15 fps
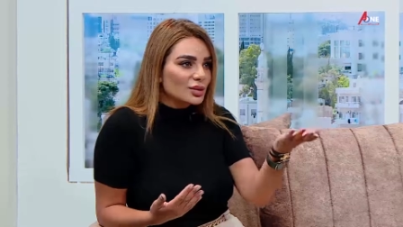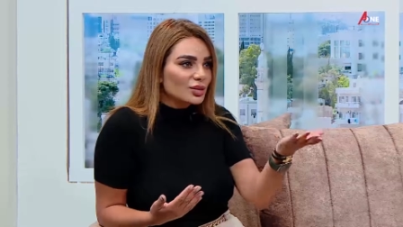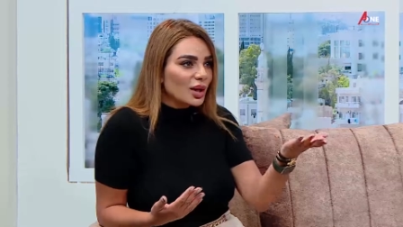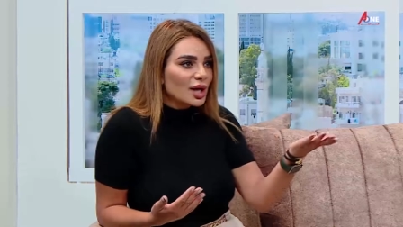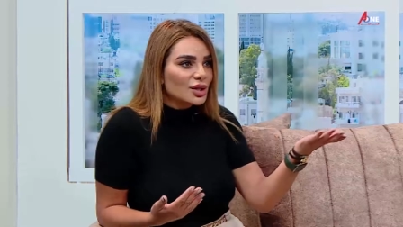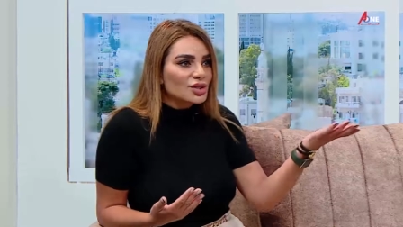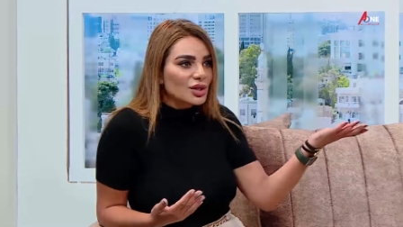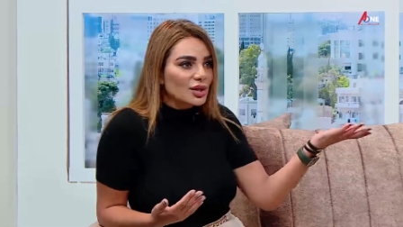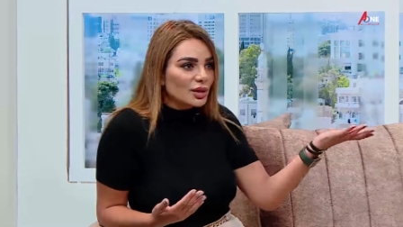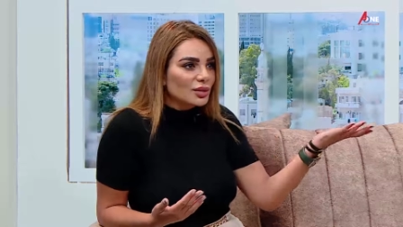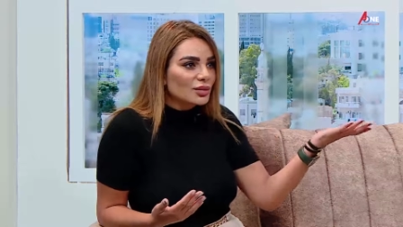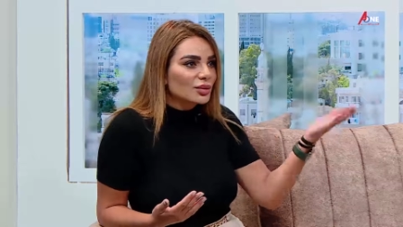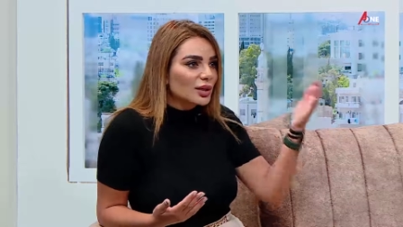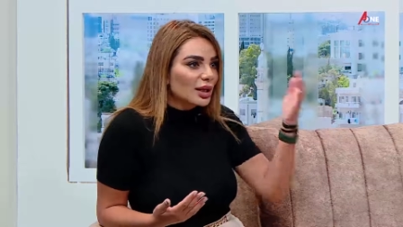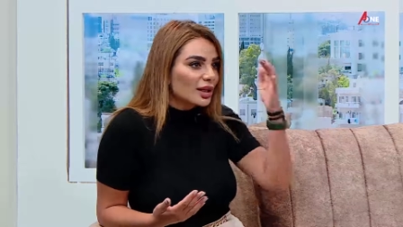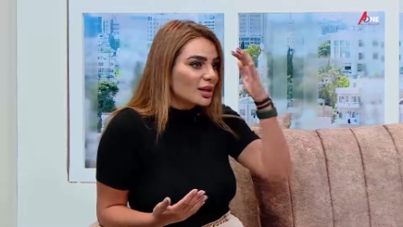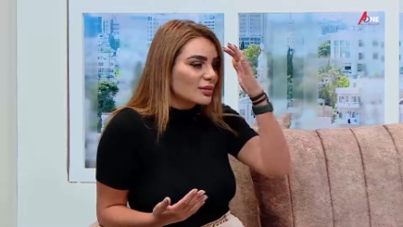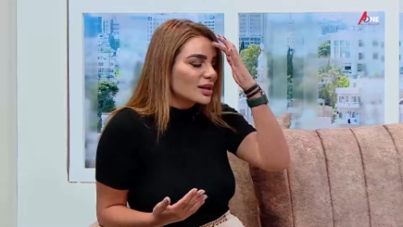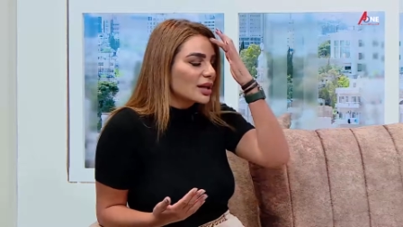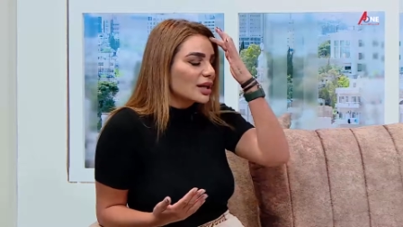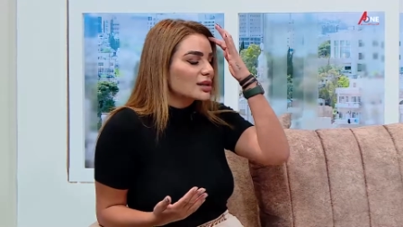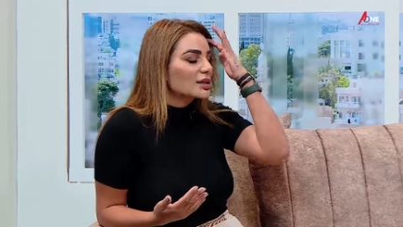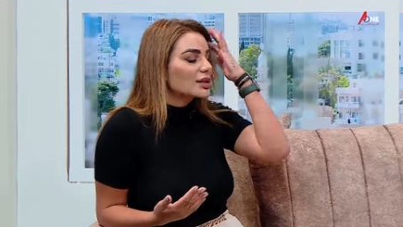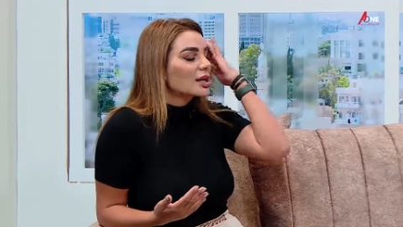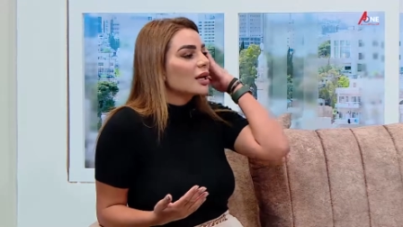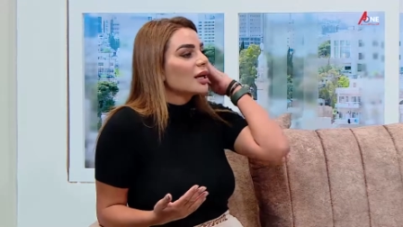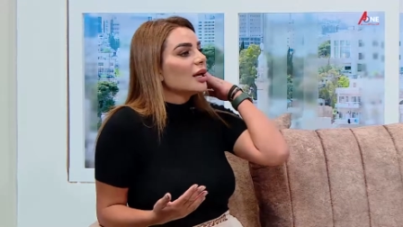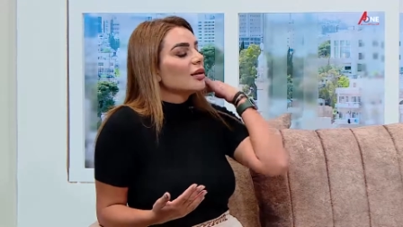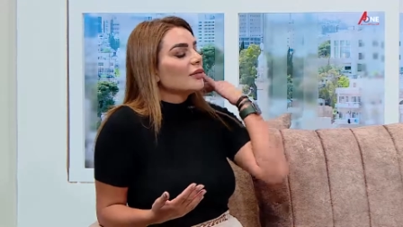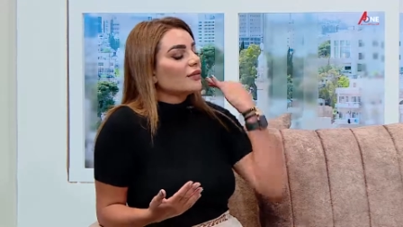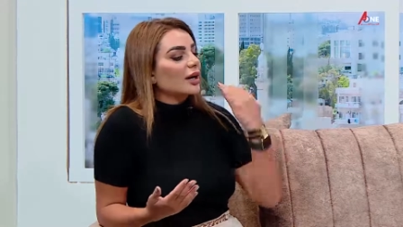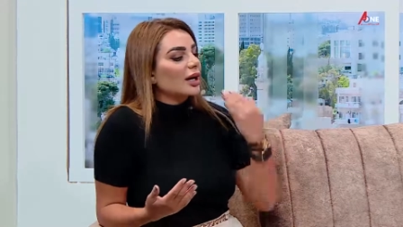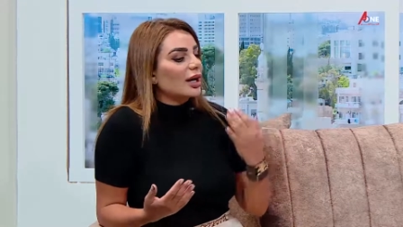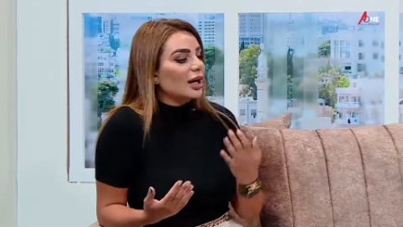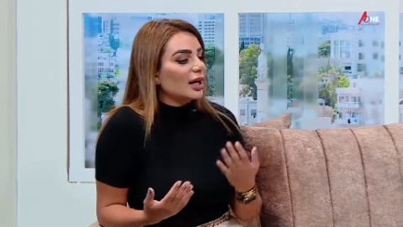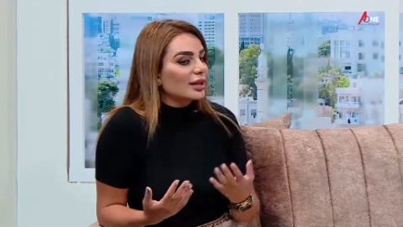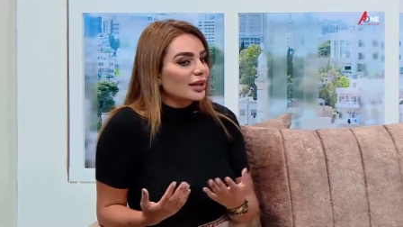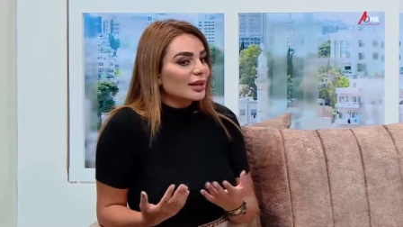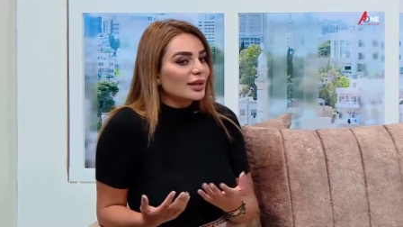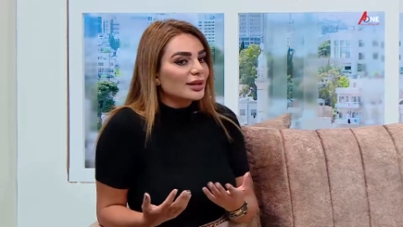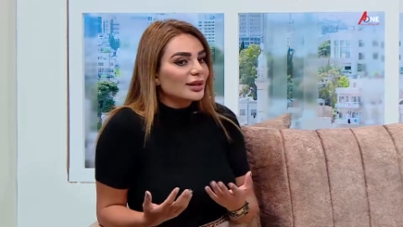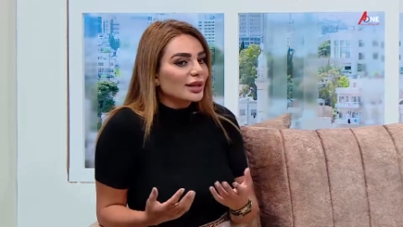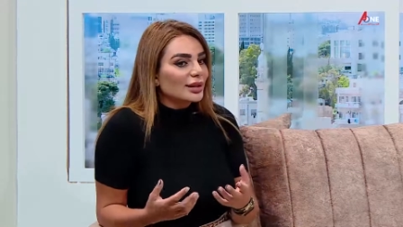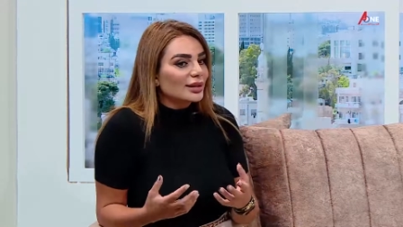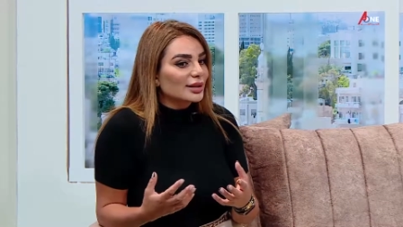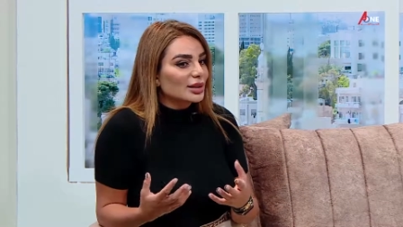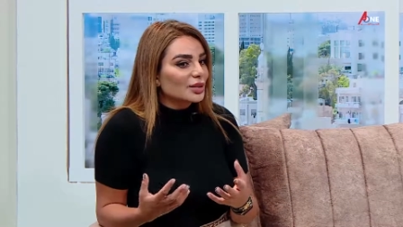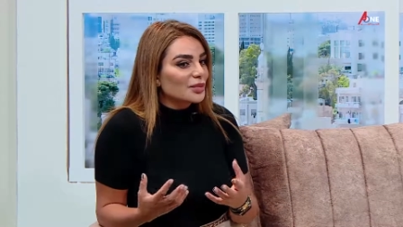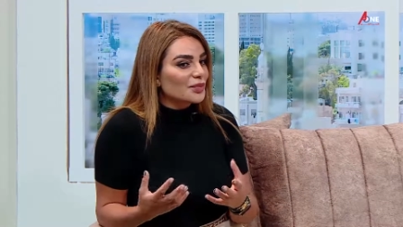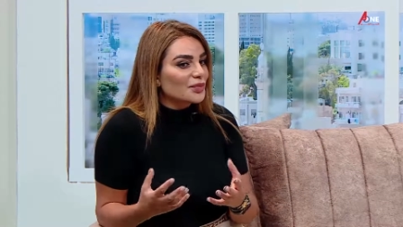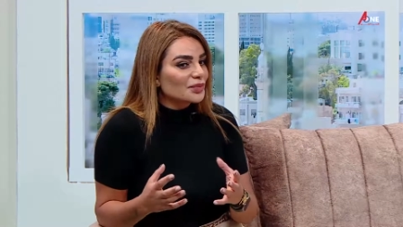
تعاشر اقول لك من, صح. أنت. من انت فاكيد يعني